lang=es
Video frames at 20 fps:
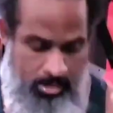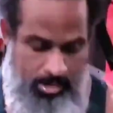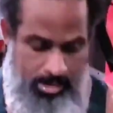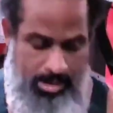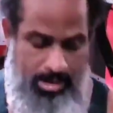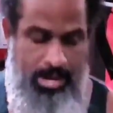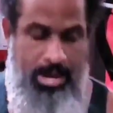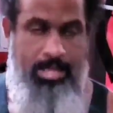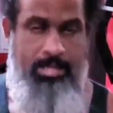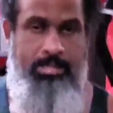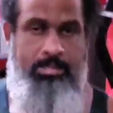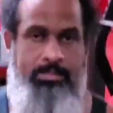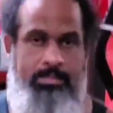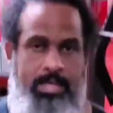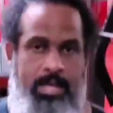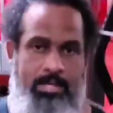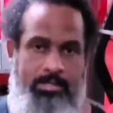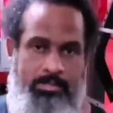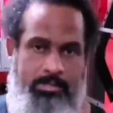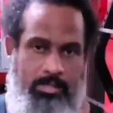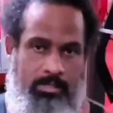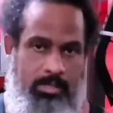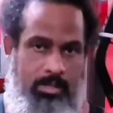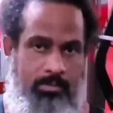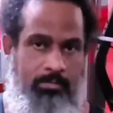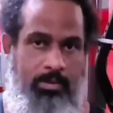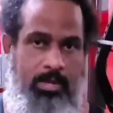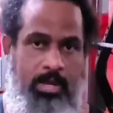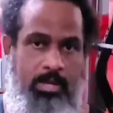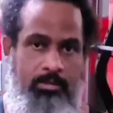Es la distancia
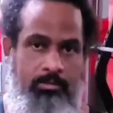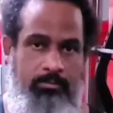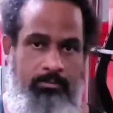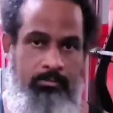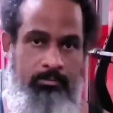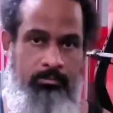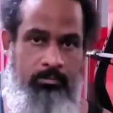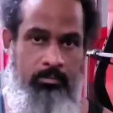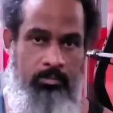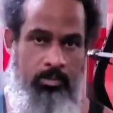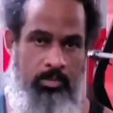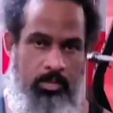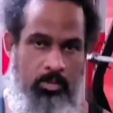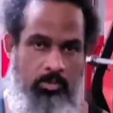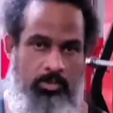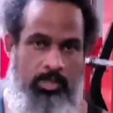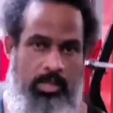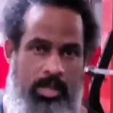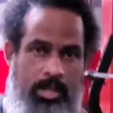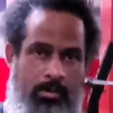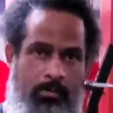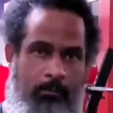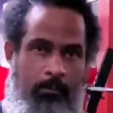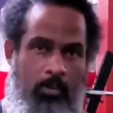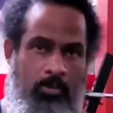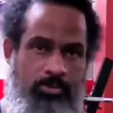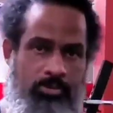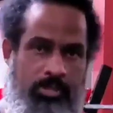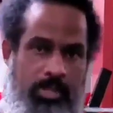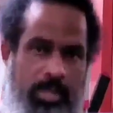también que ustedes
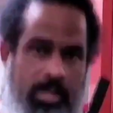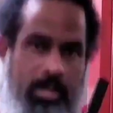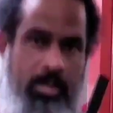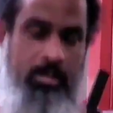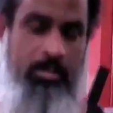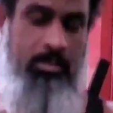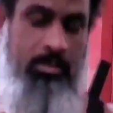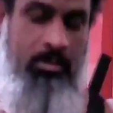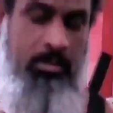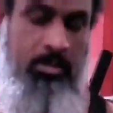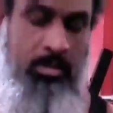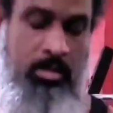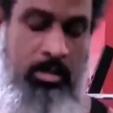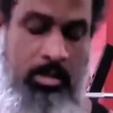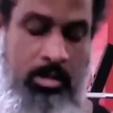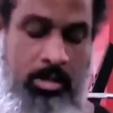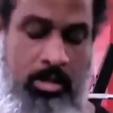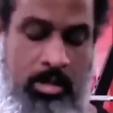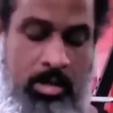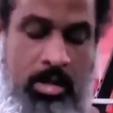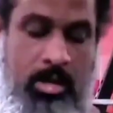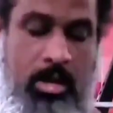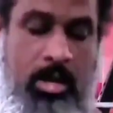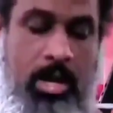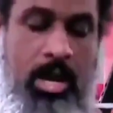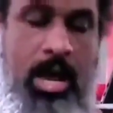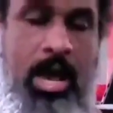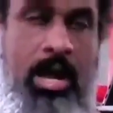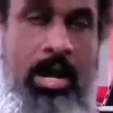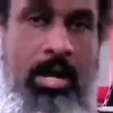poseen
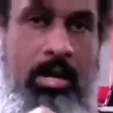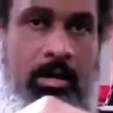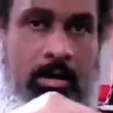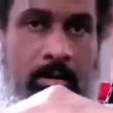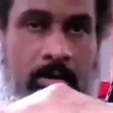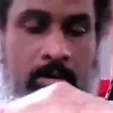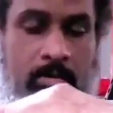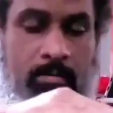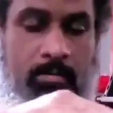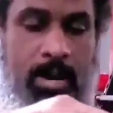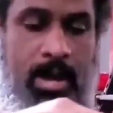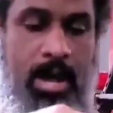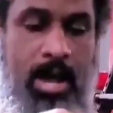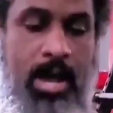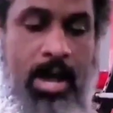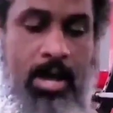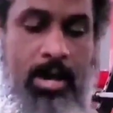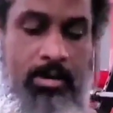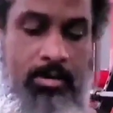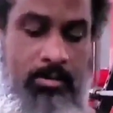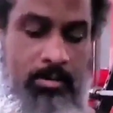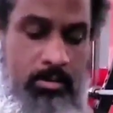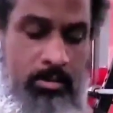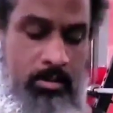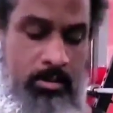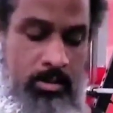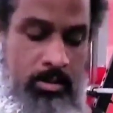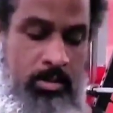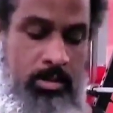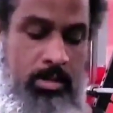al bajar
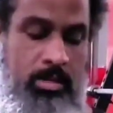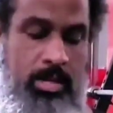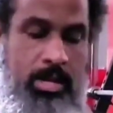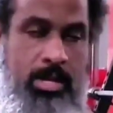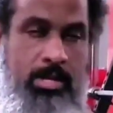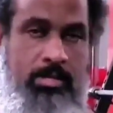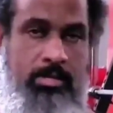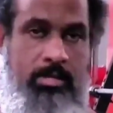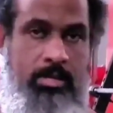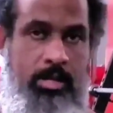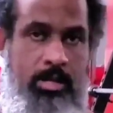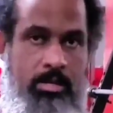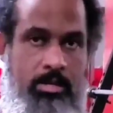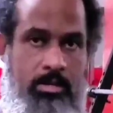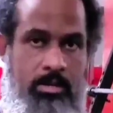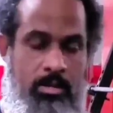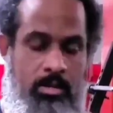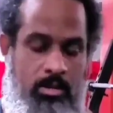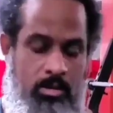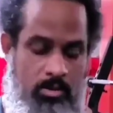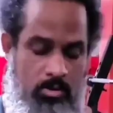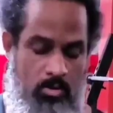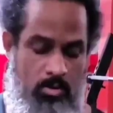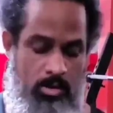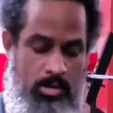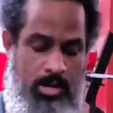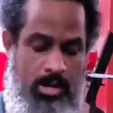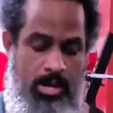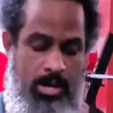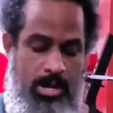entre
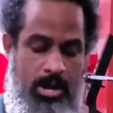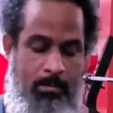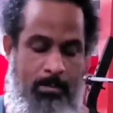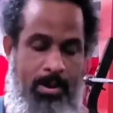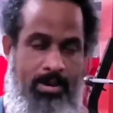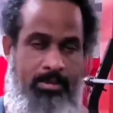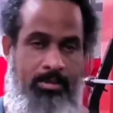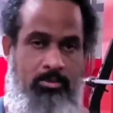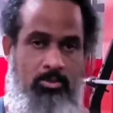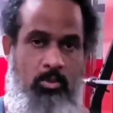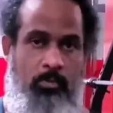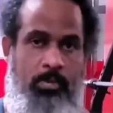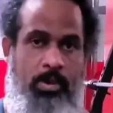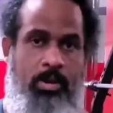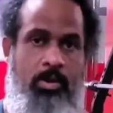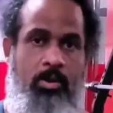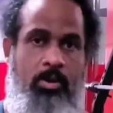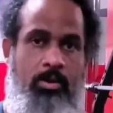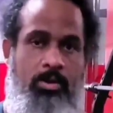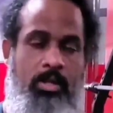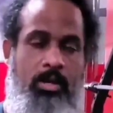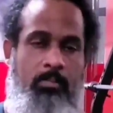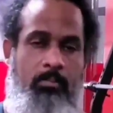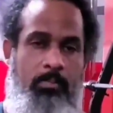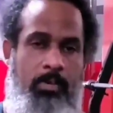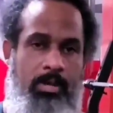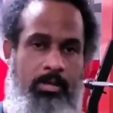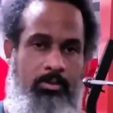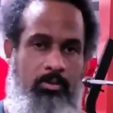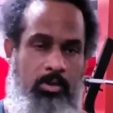lo que es la parte superior del
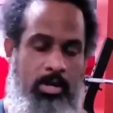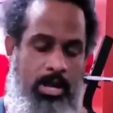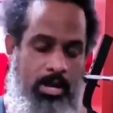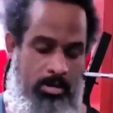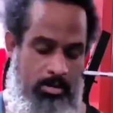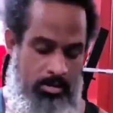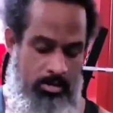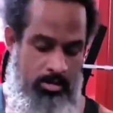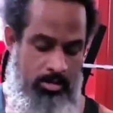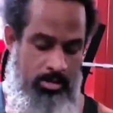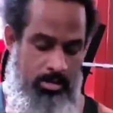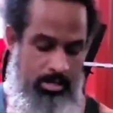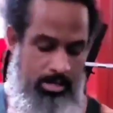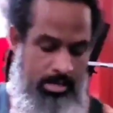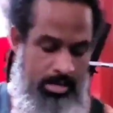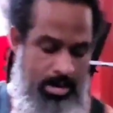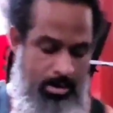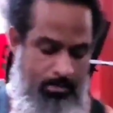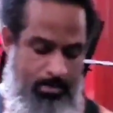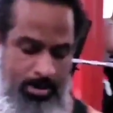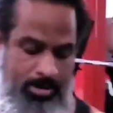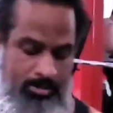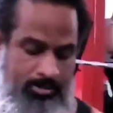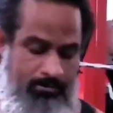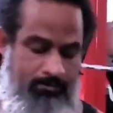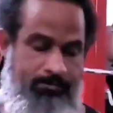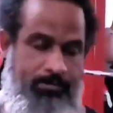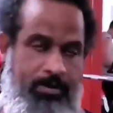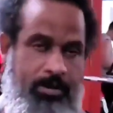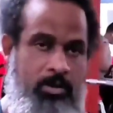pectoral y la parte
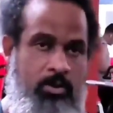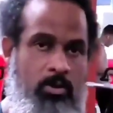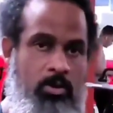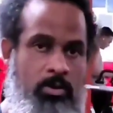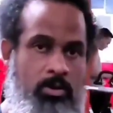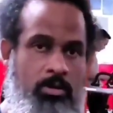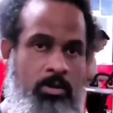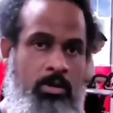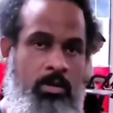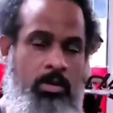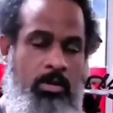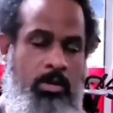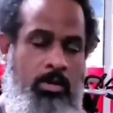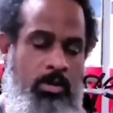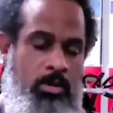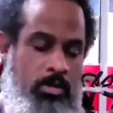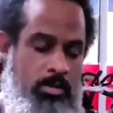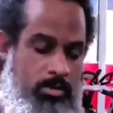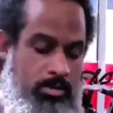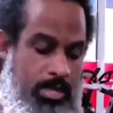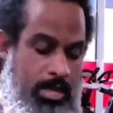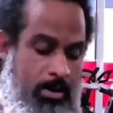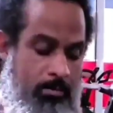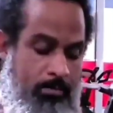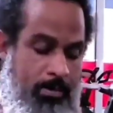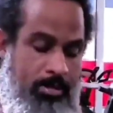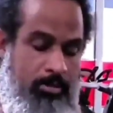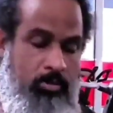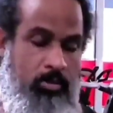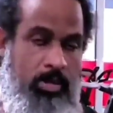inferior del
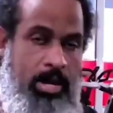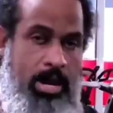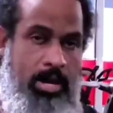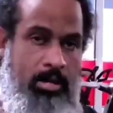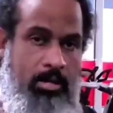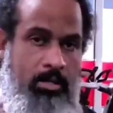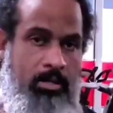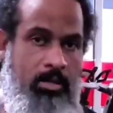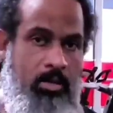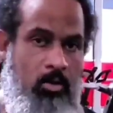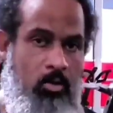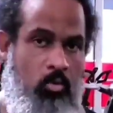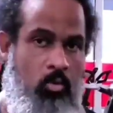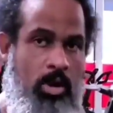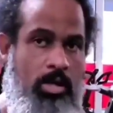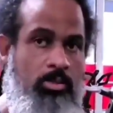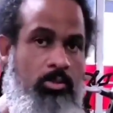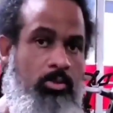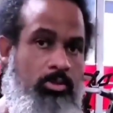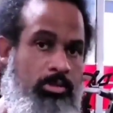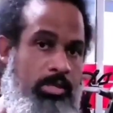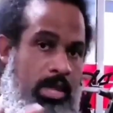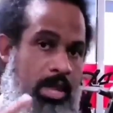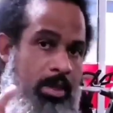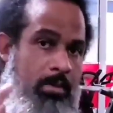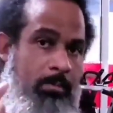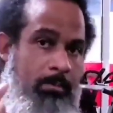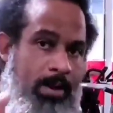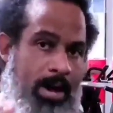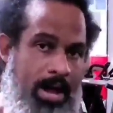pectoral. Cuando
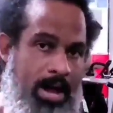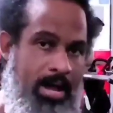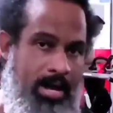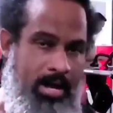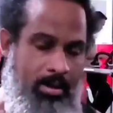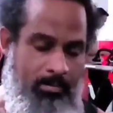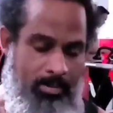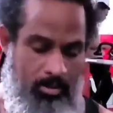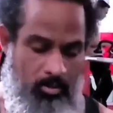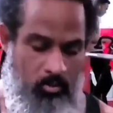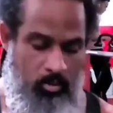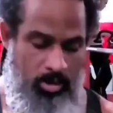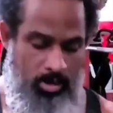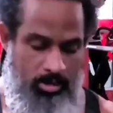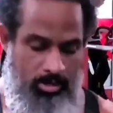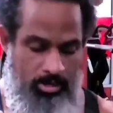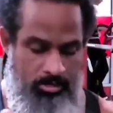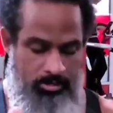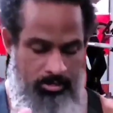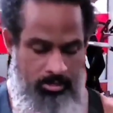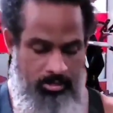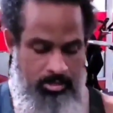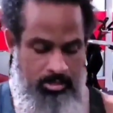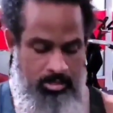ustedes bajan las mancuernas